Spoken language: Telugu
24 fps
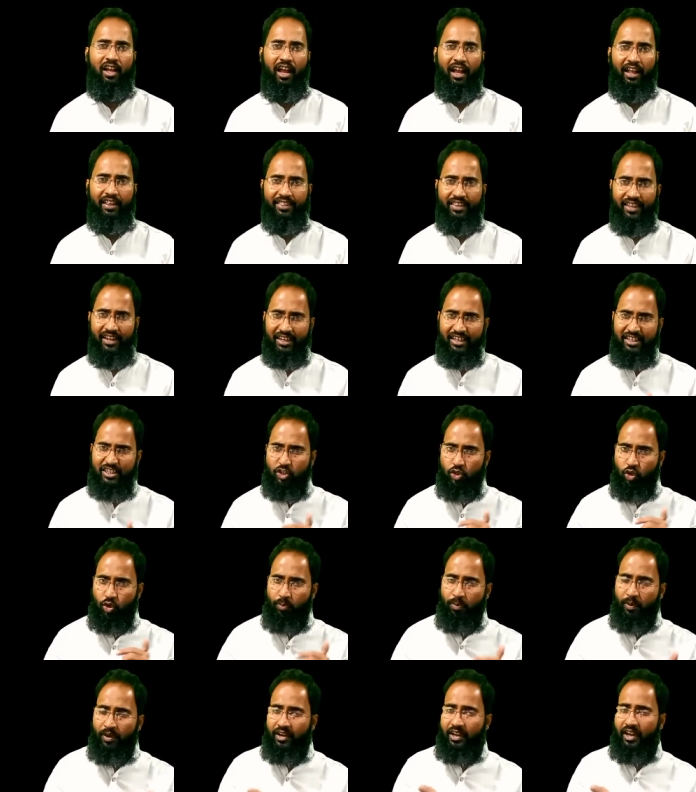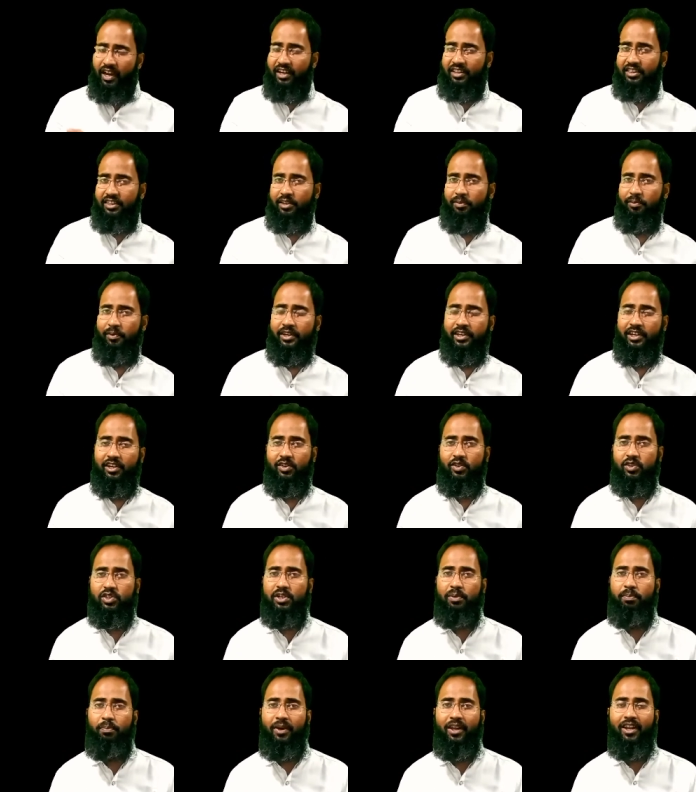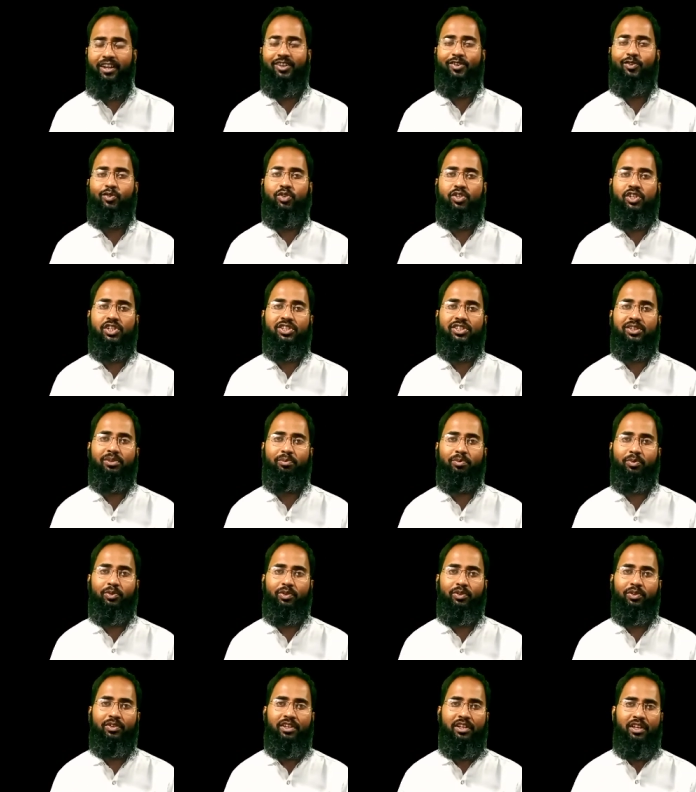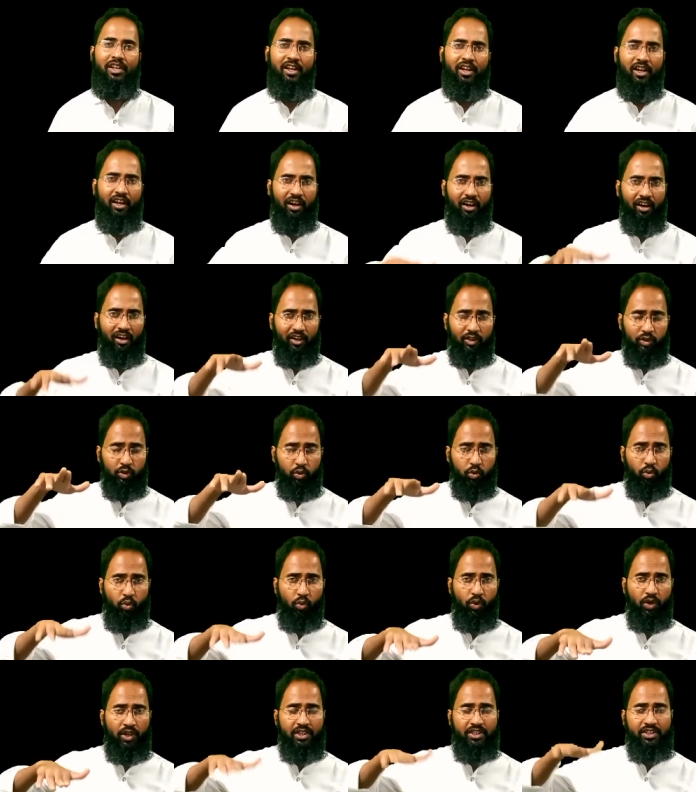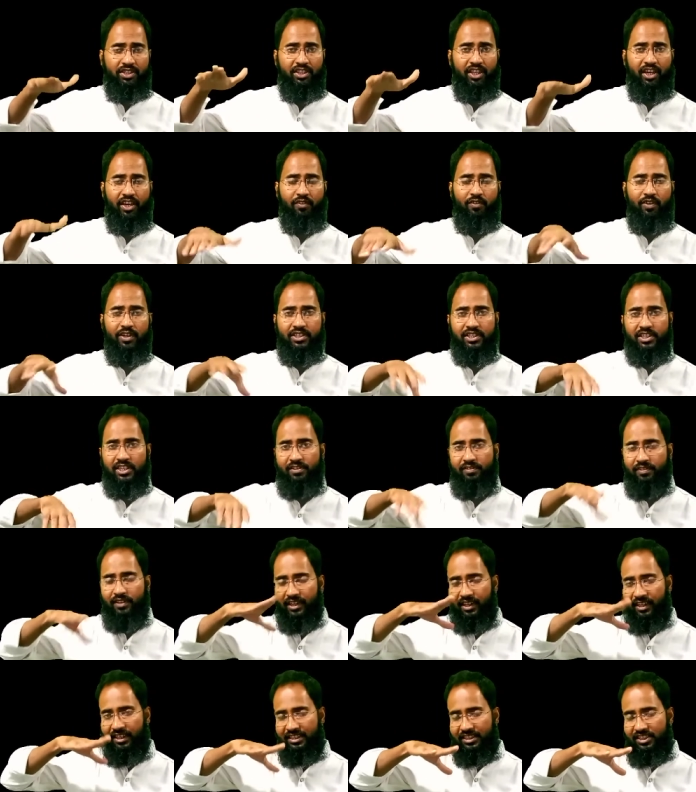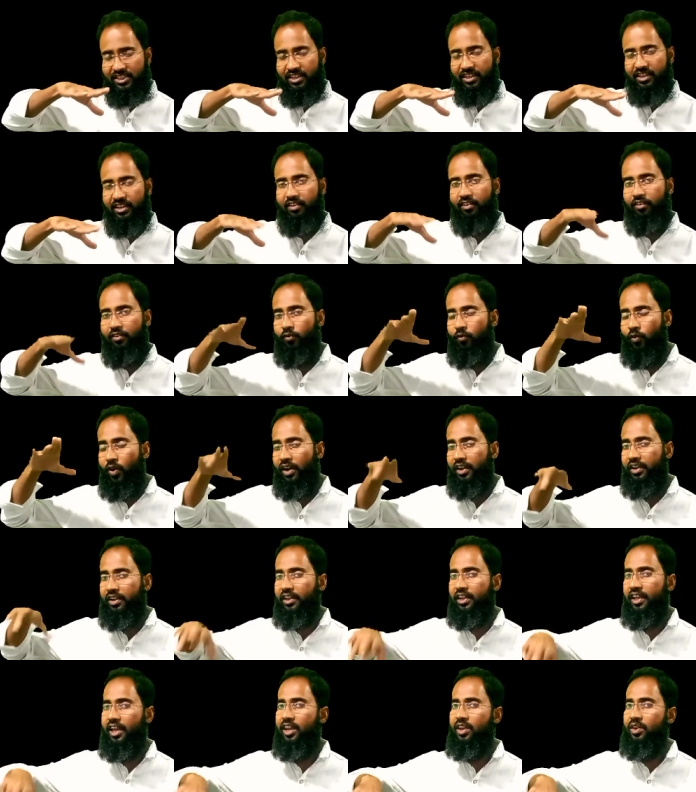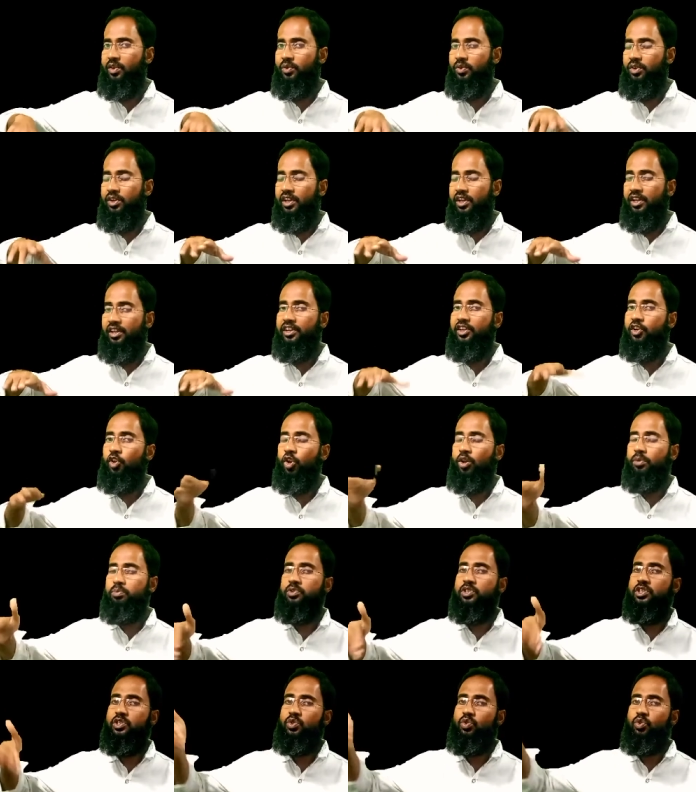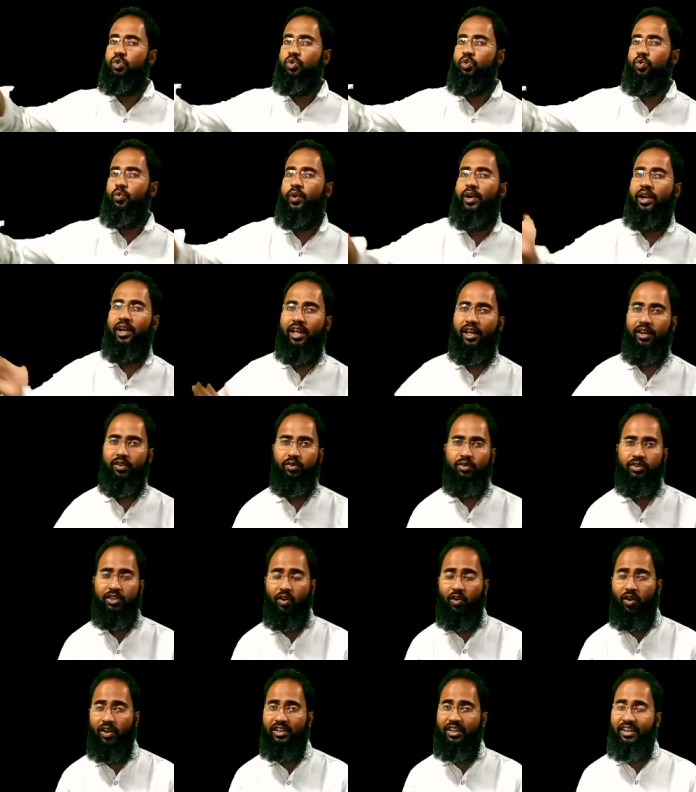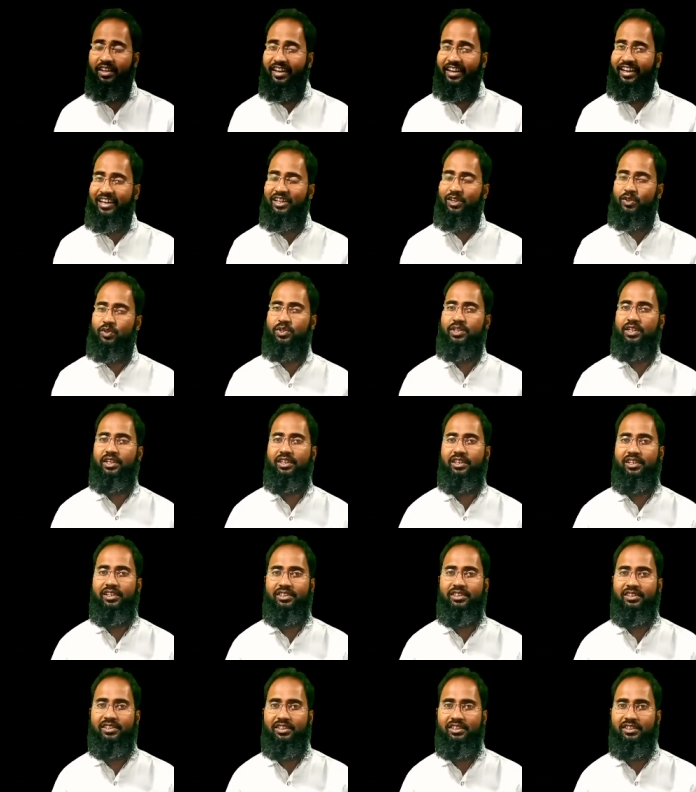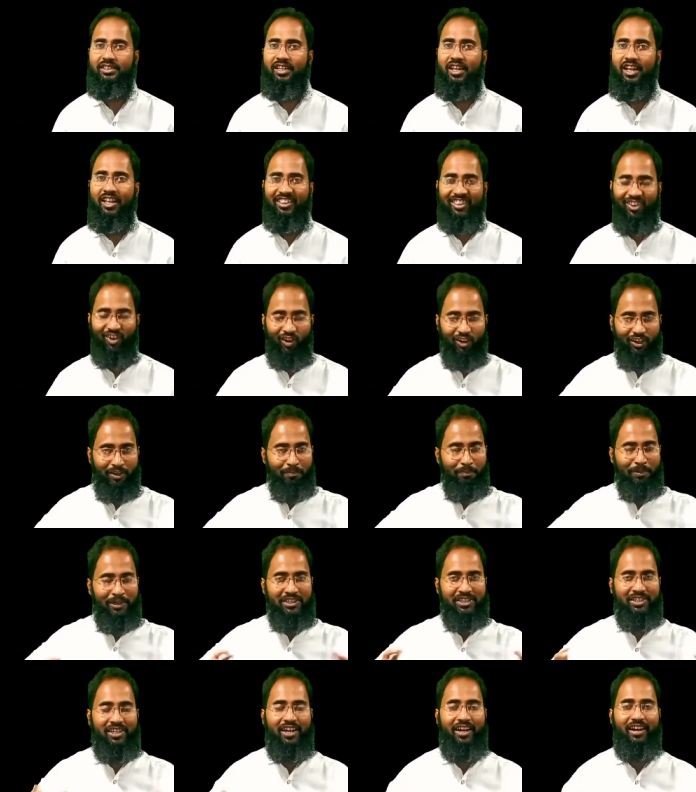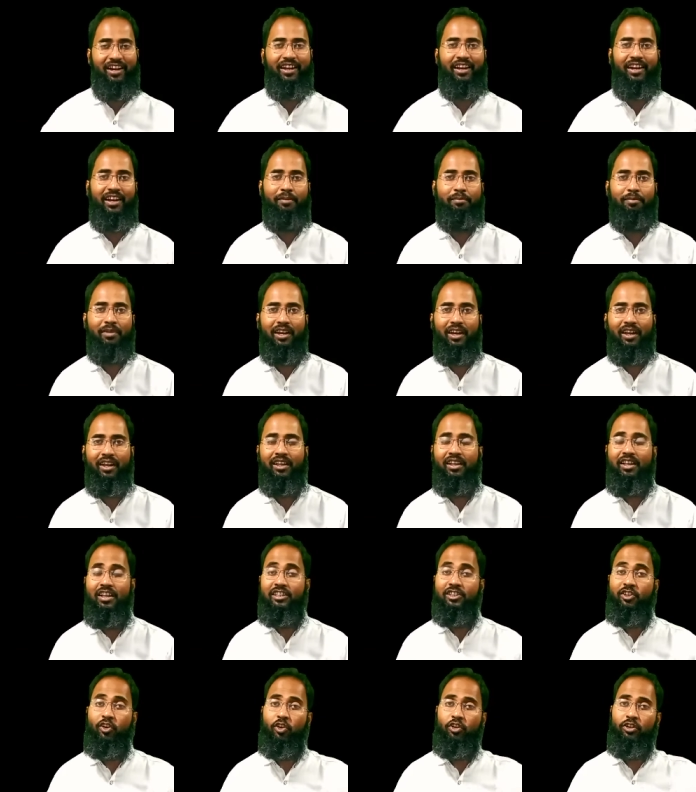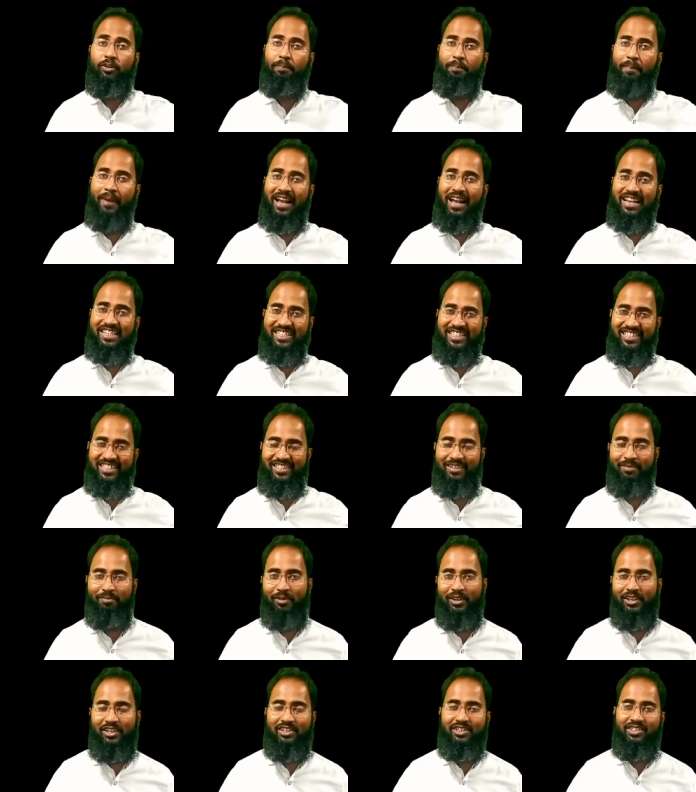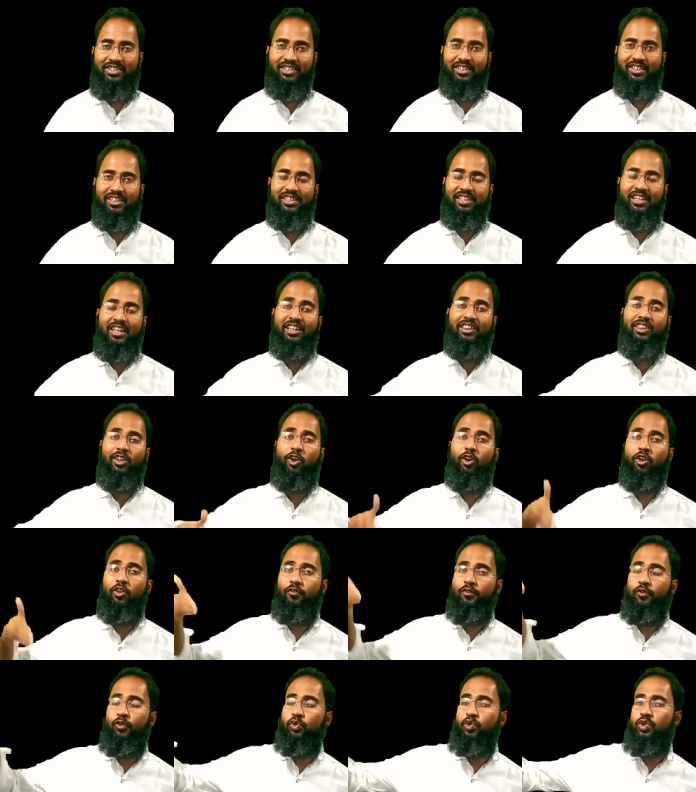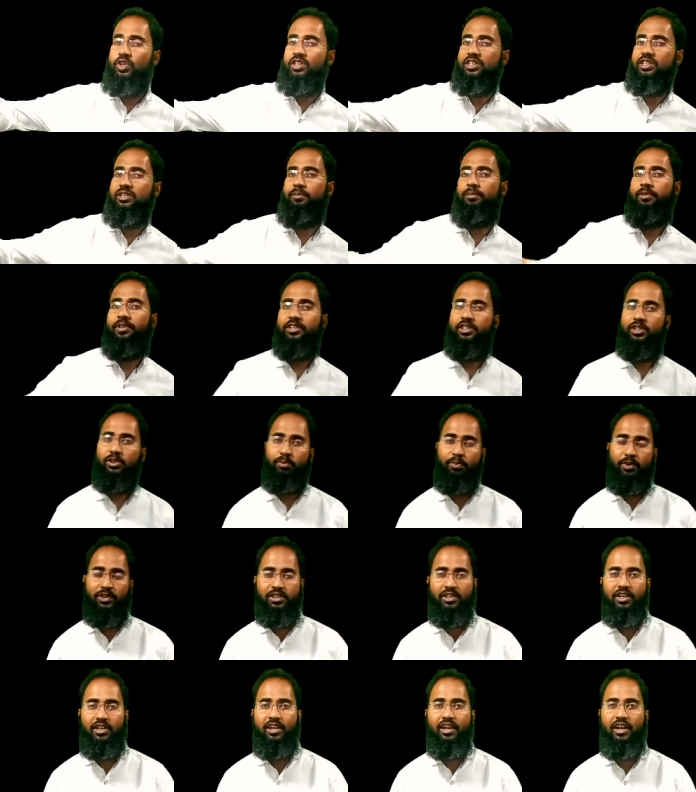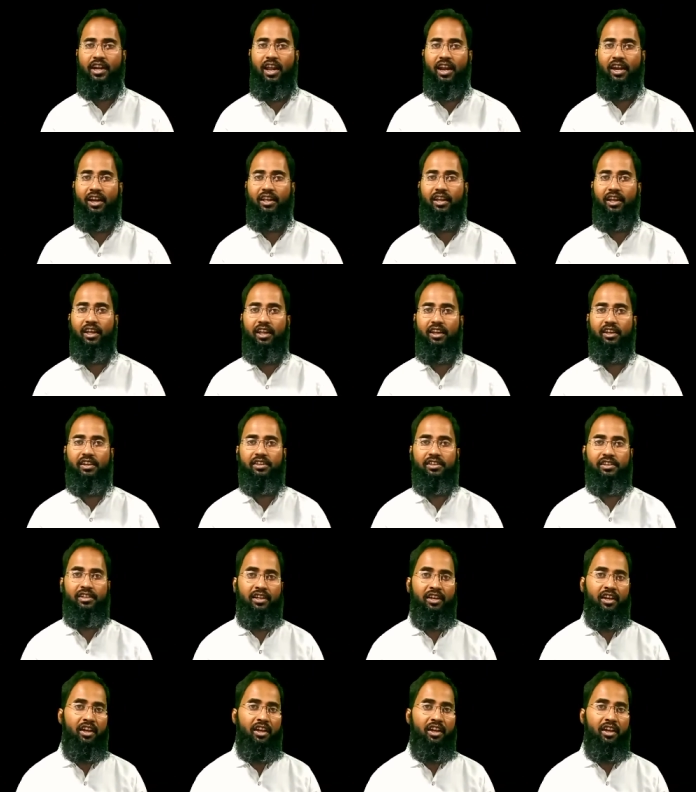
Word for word: అందరికీ సులభంగా అర్థమయ్యేటట్టు చెప్పాలనే ఉద్దేశంతో టూ వర్డ్స్ త్రీ వర్డ్స్ ఈ విధంగా వాక్యాలను డెవలప్ చేసుకుంటూ వెళ్ళాను తర్వాత నెగిటివ్ సెంటెన్సెస్ తర్వాత ప్రశ్నలు అడగడం ఎలా తర్వాత పాస్ట్కి సంబంధించింది తర్వాత ఫ్యూచర్కి సంబంధించిన ప్రశ్నలు ఎలా అడగాలి